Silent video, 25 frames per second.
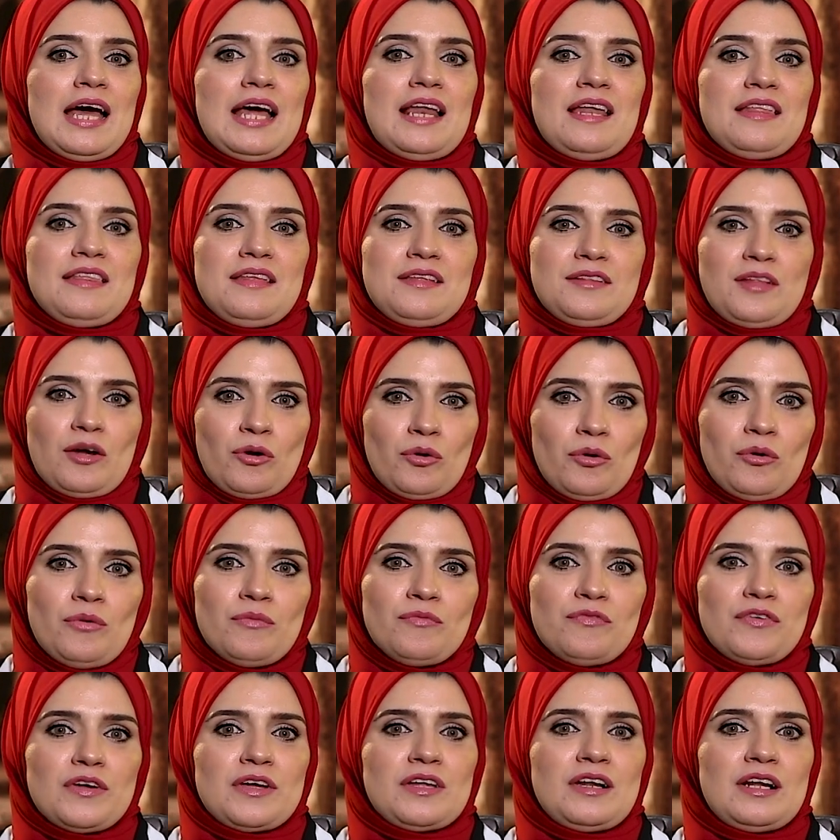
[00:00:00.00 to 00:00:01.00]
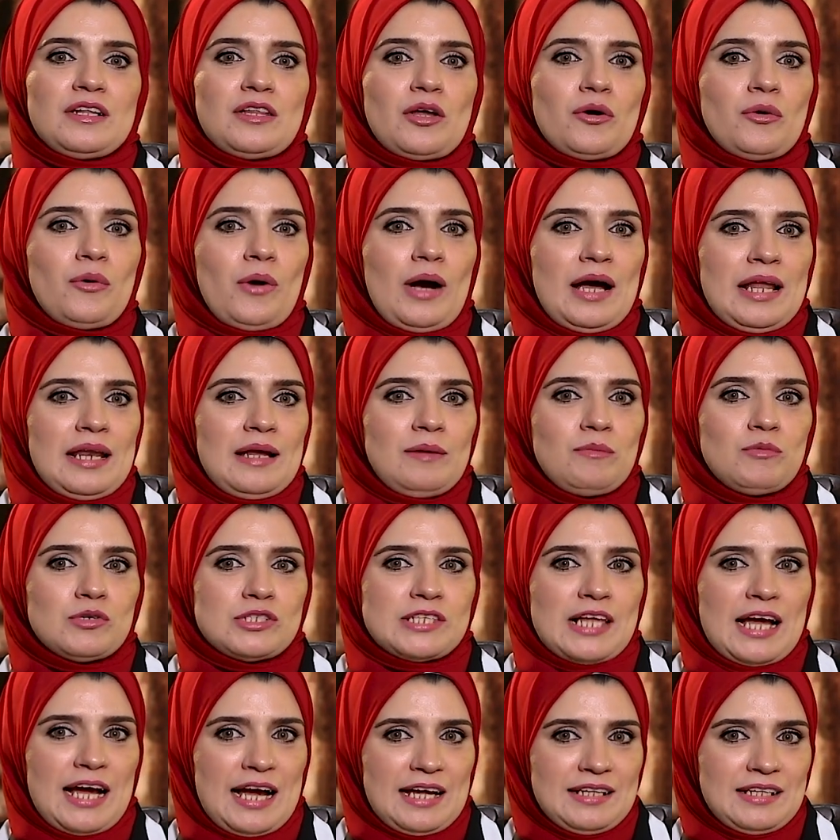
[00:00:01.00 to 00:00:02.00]
الذي تقوم فكرته على
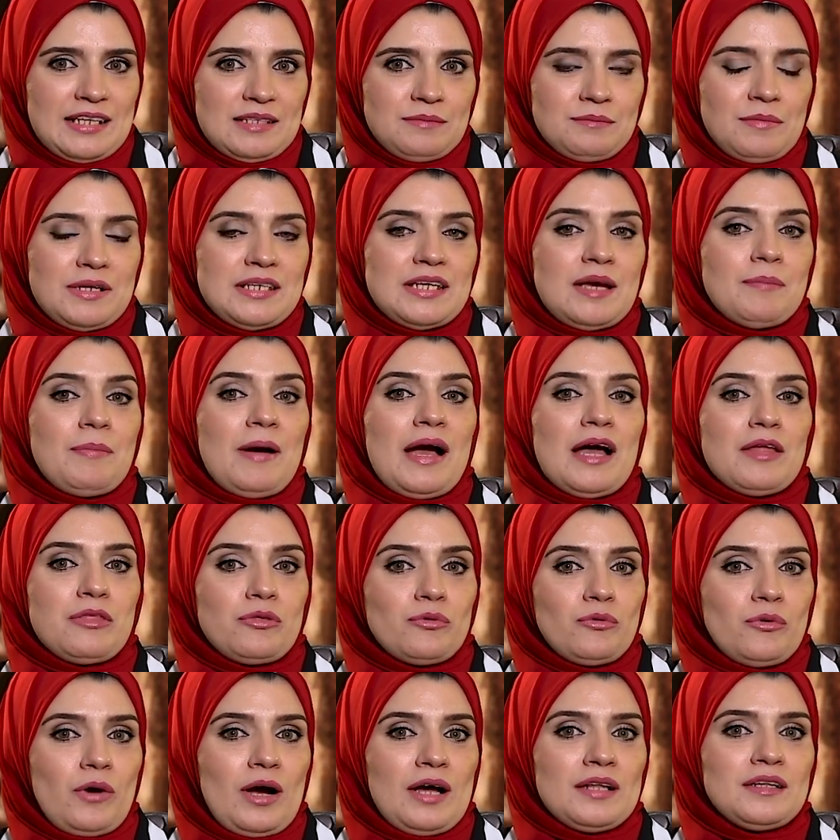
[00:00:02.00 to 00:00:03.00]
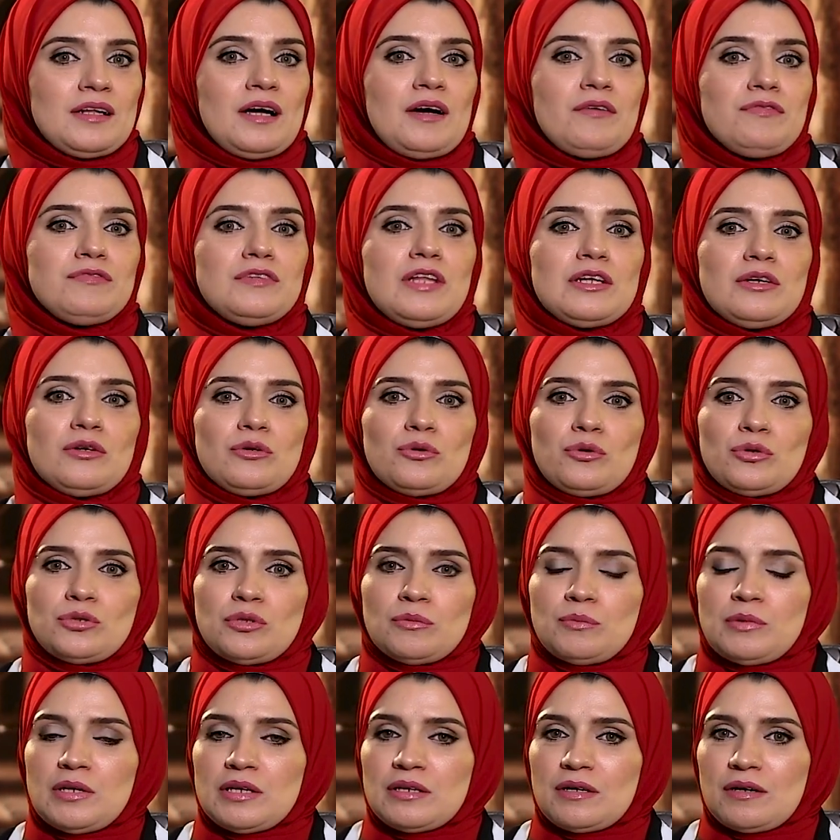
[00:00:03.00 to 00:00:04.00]
مساعدة من يبحث عن أفضل
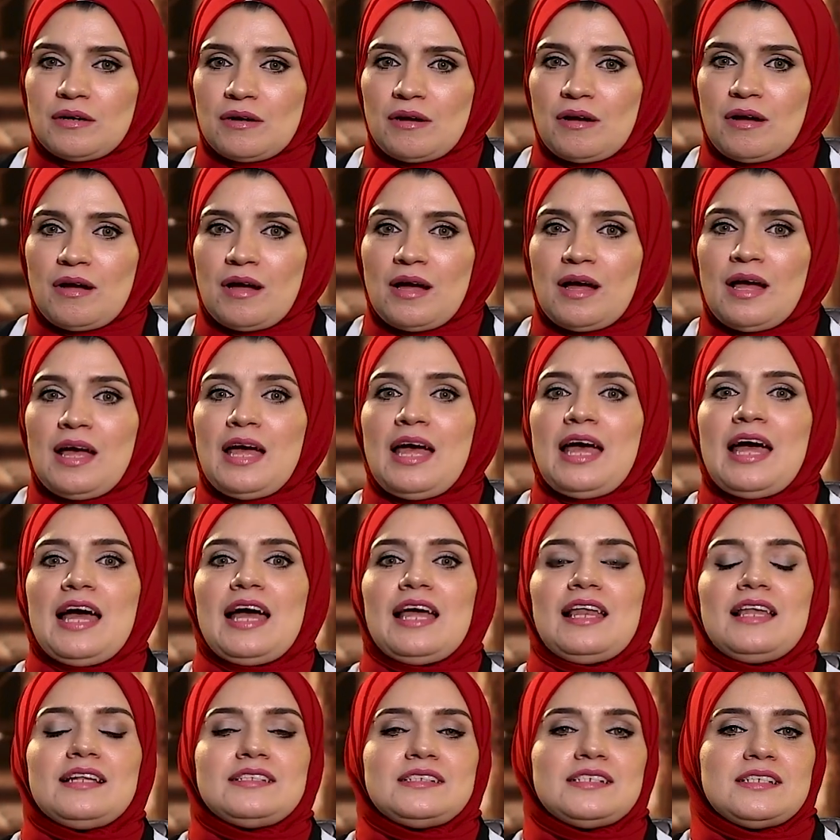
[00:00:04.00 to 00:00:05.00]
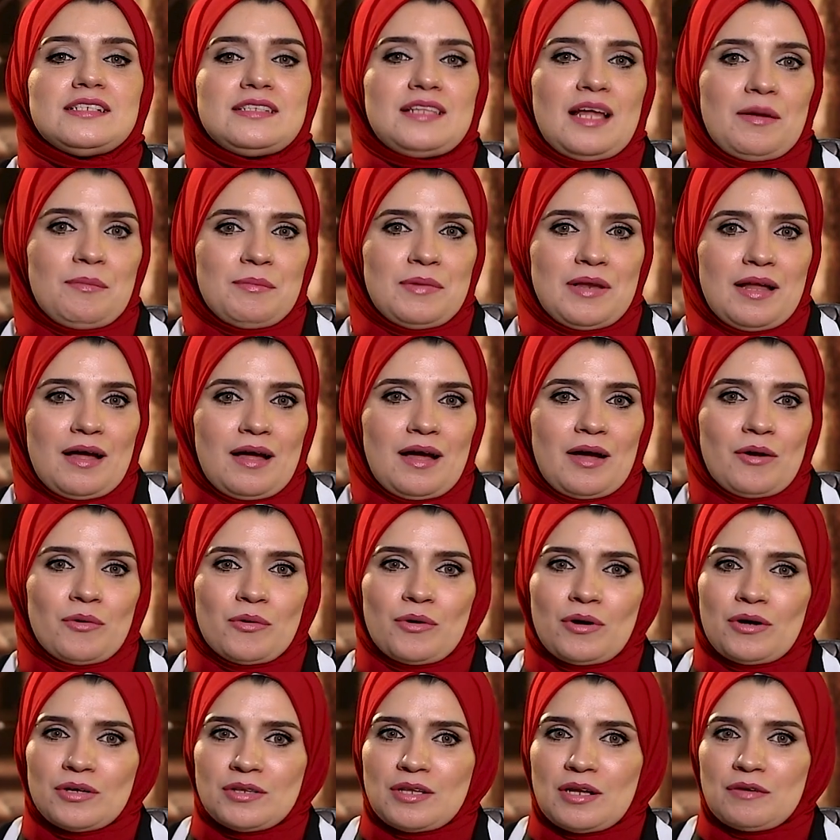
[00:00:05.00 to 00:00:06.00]
الكتب للقراءة التي تملأ
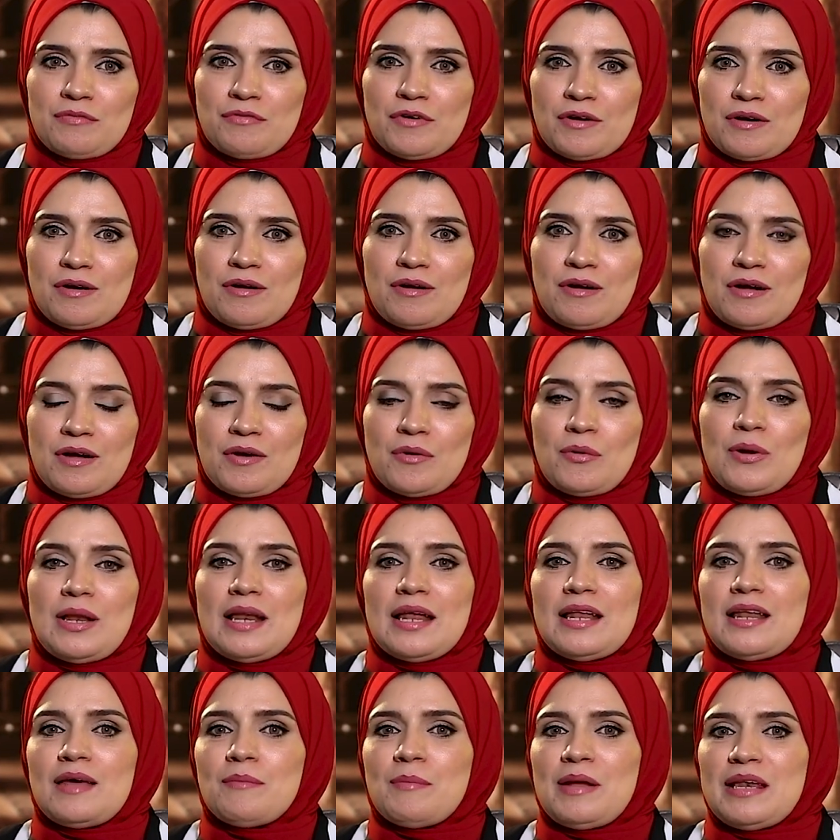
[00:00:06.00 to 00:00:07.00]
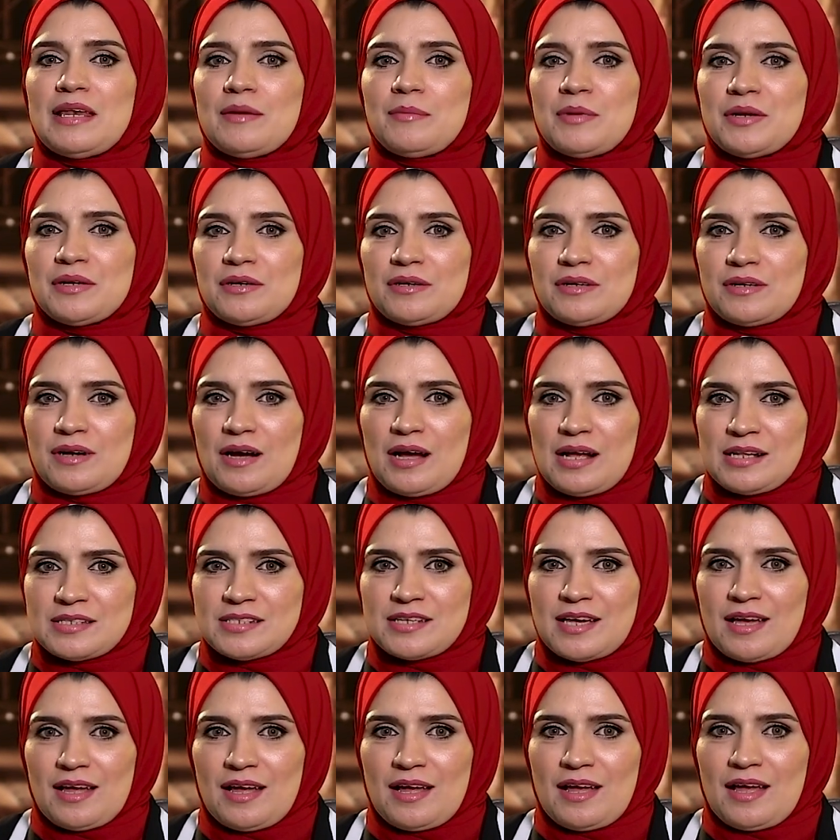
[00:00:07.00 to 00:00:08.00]
أوقات الفراغ ولا نمل من
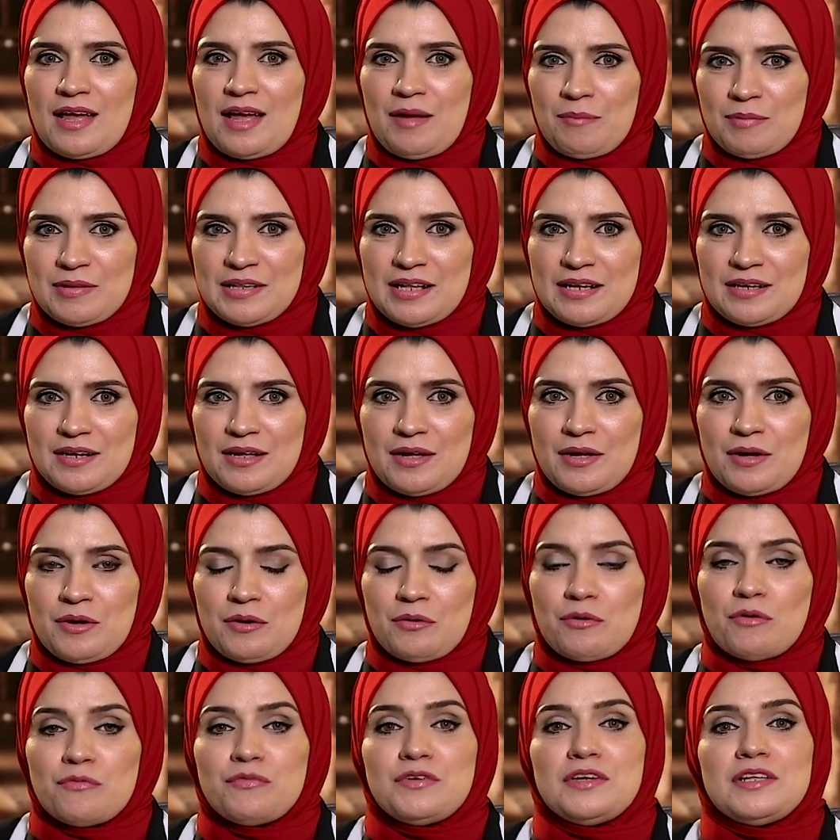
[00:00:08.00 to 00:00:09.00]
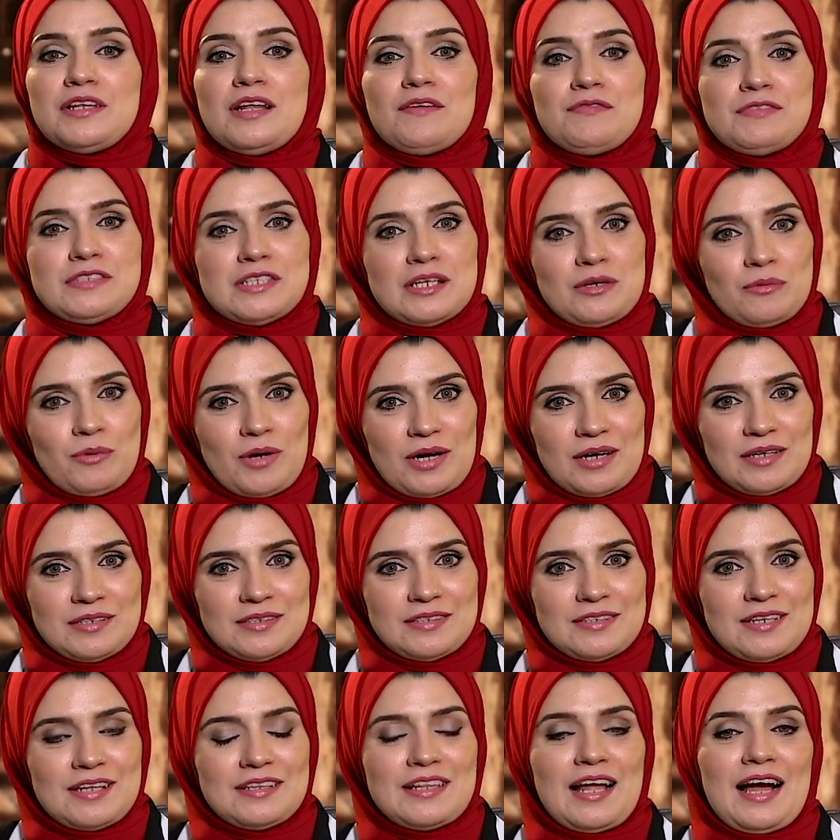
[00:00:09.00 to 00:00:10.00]
قراءتها أبدا وفي نفس
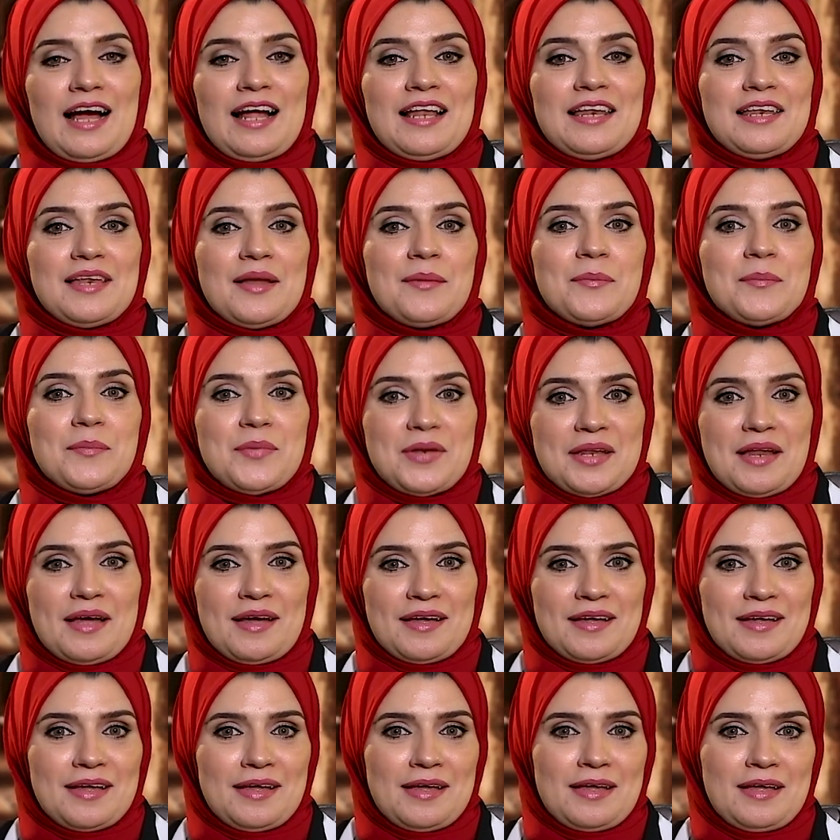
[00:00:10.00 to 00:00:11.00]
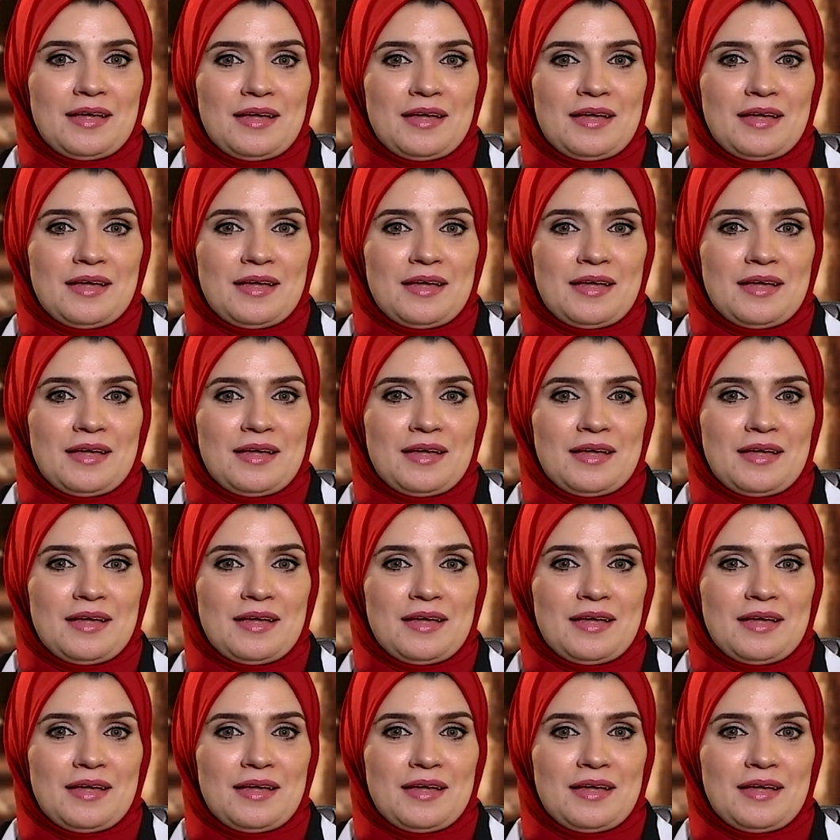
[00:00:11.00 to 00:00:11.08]
الوقت نتعلم منها